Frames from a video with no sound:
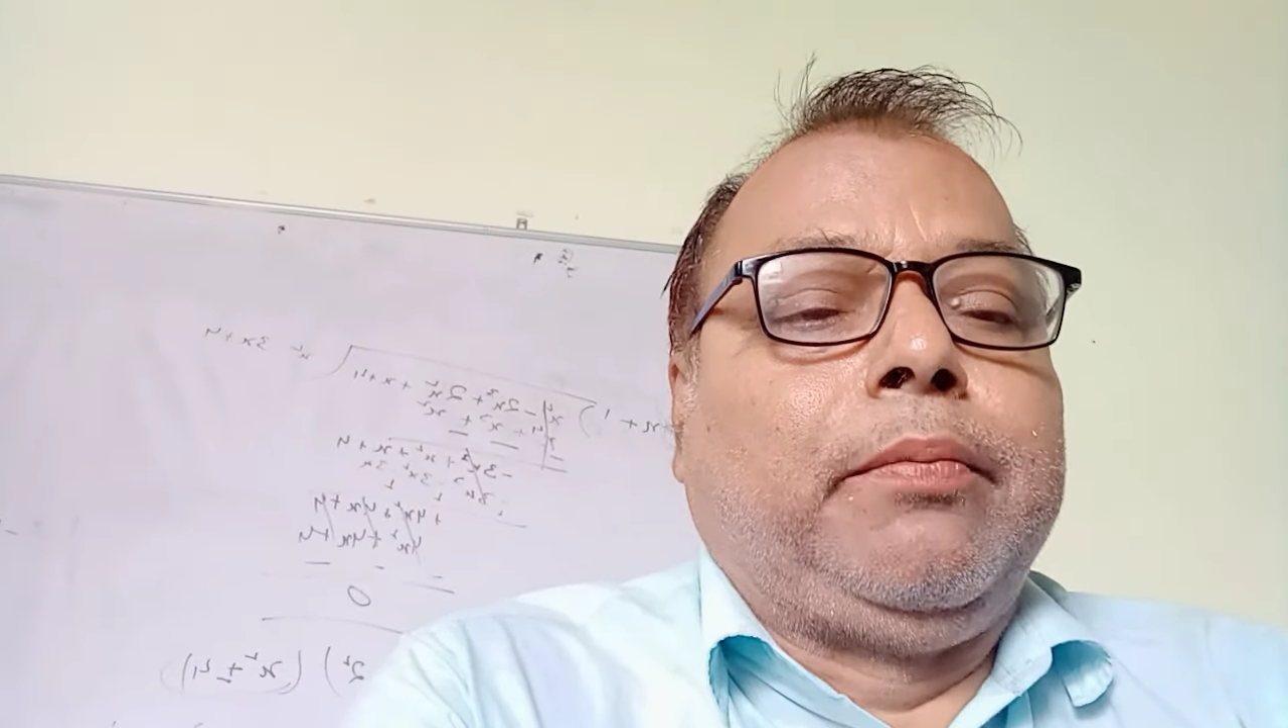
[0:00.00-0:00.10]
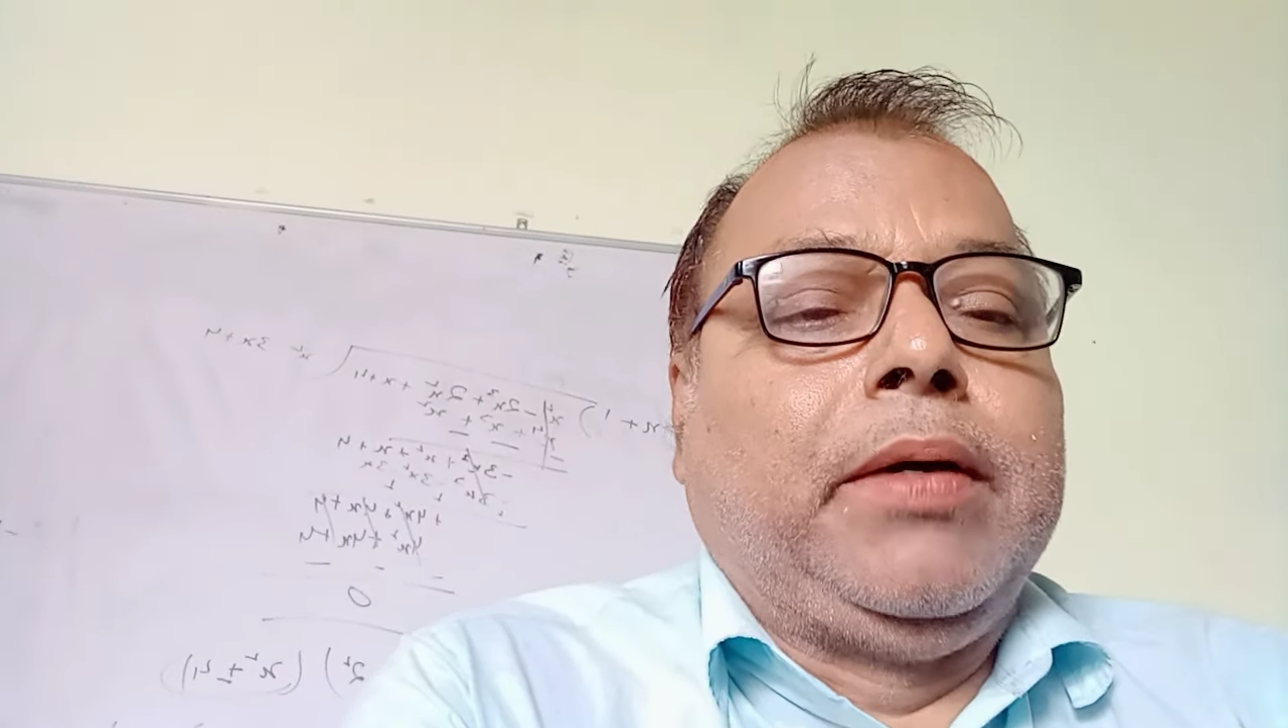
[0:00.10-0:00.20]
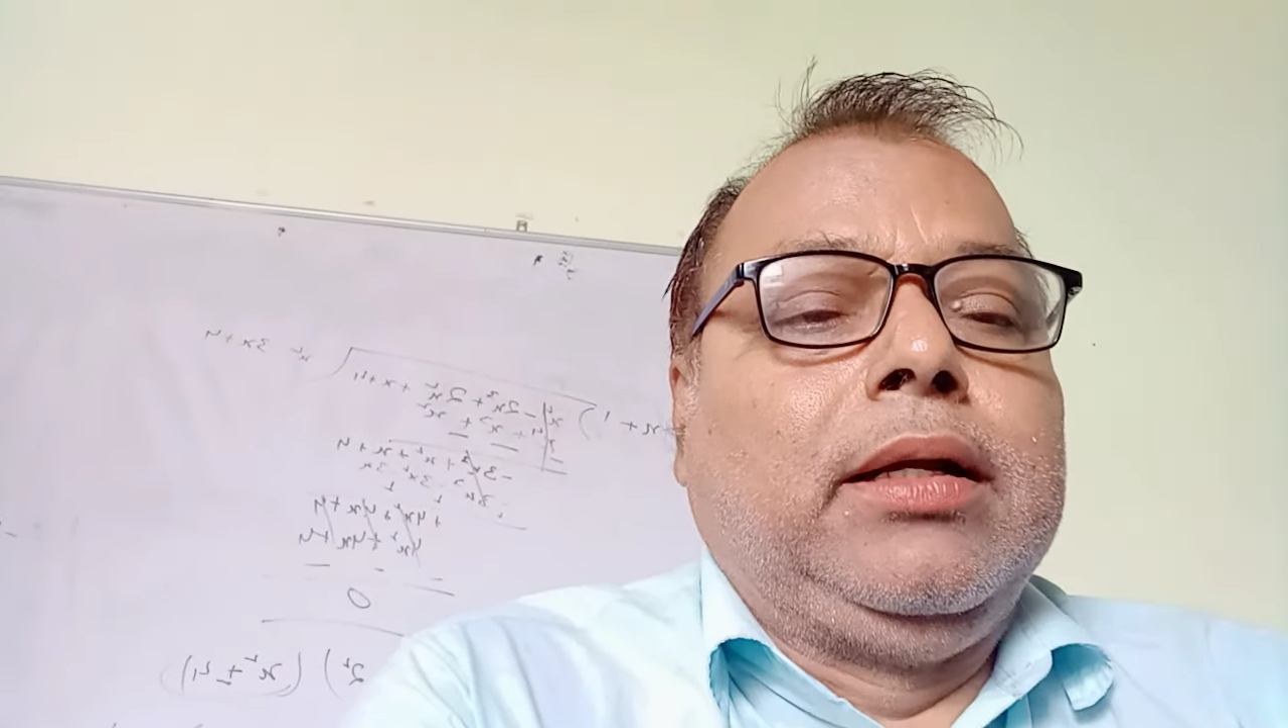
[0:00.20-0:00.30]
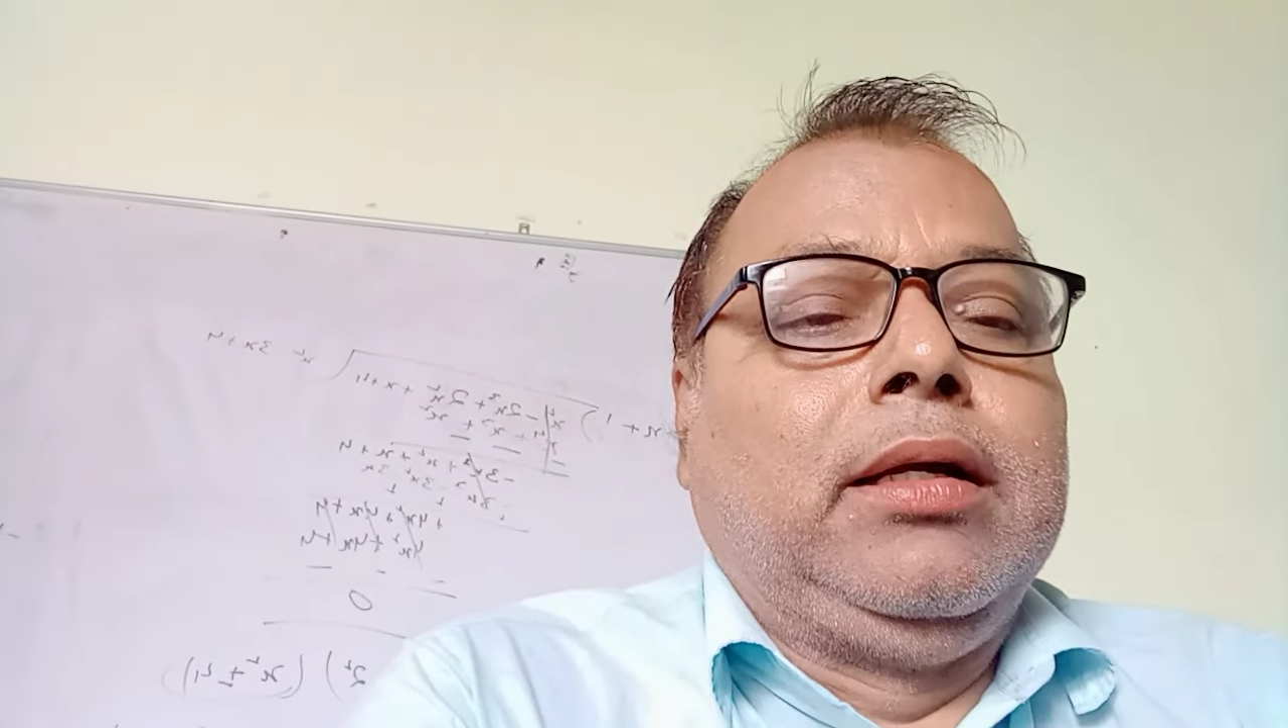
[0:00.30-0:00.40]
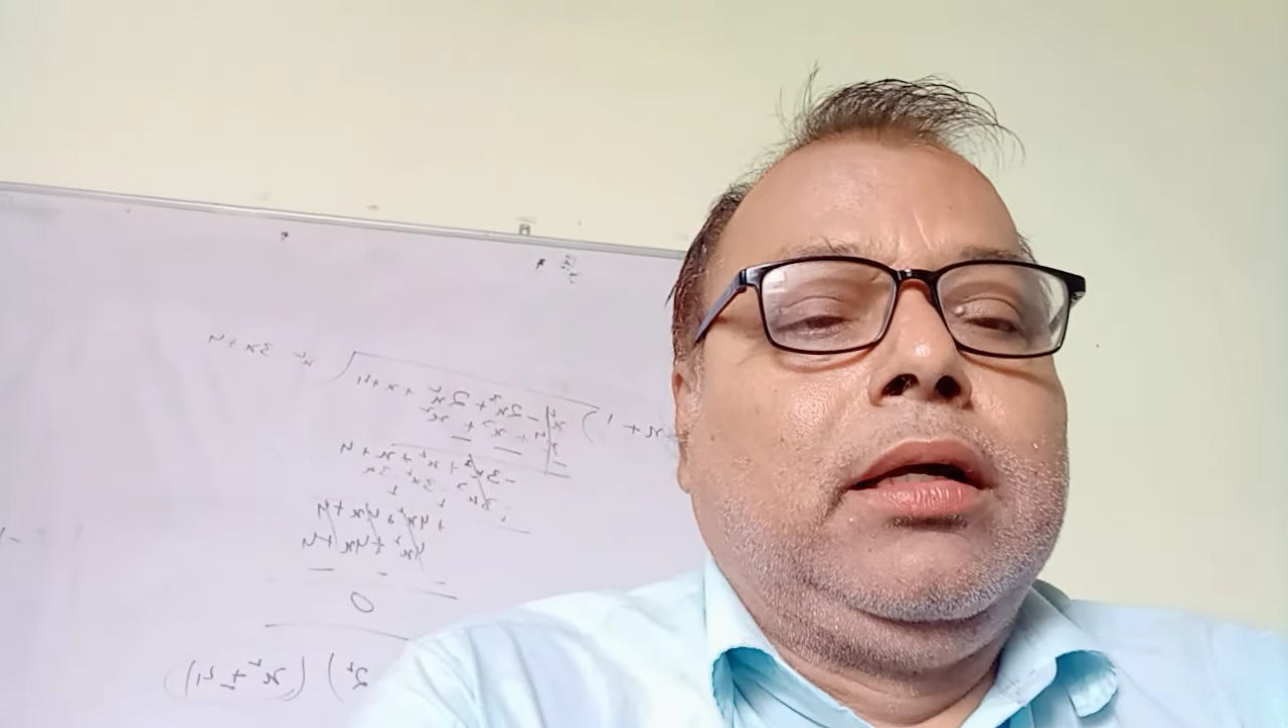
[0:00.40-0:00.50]
के
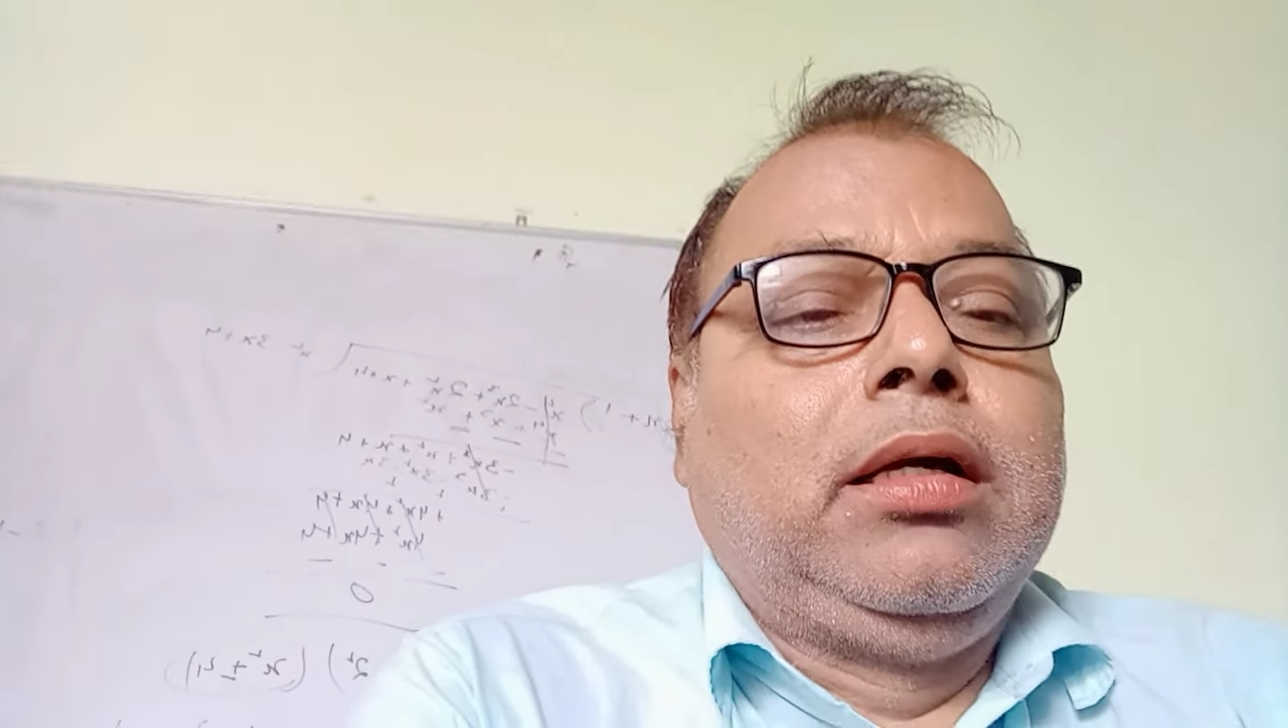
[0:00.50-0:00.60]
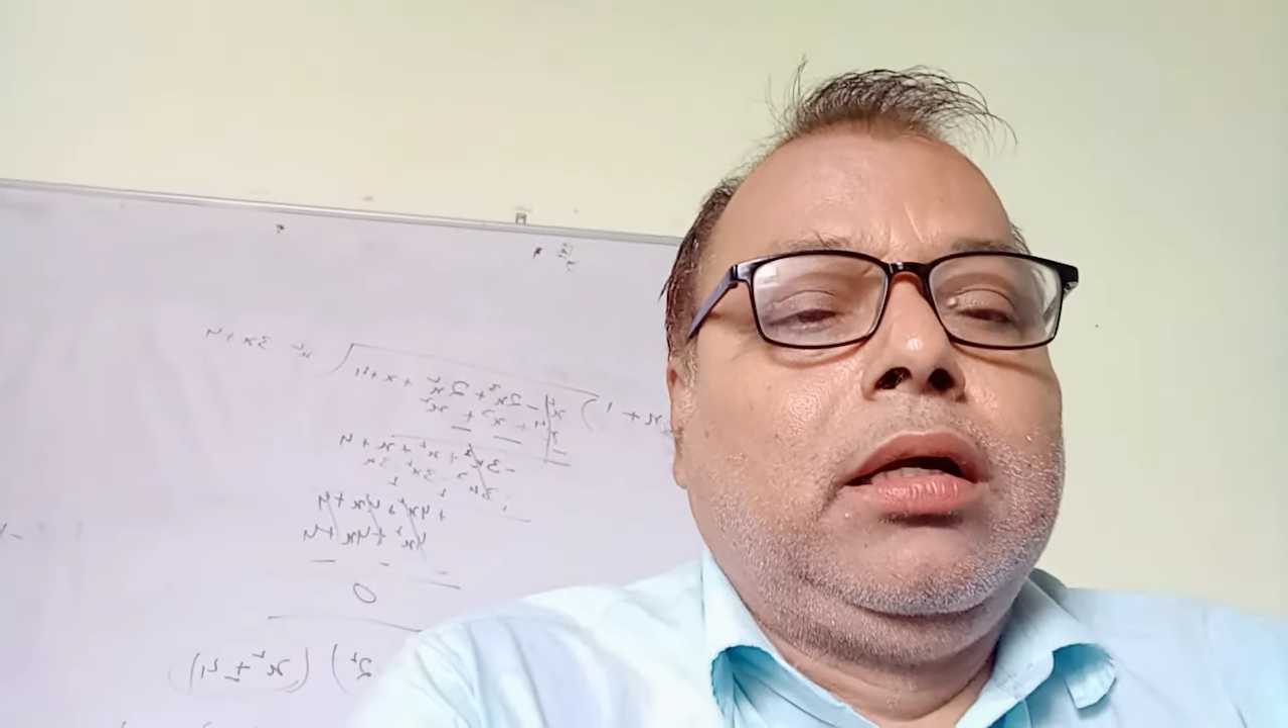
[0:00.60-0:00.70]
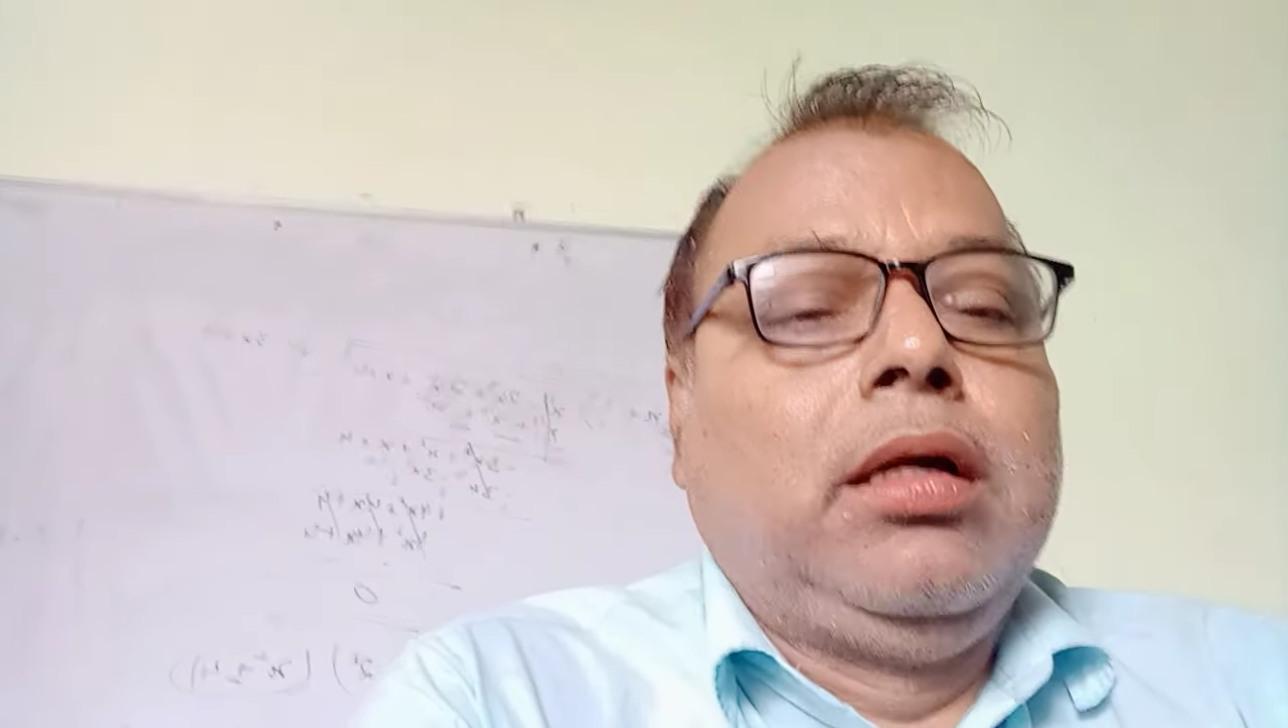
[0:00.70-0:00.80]
पहले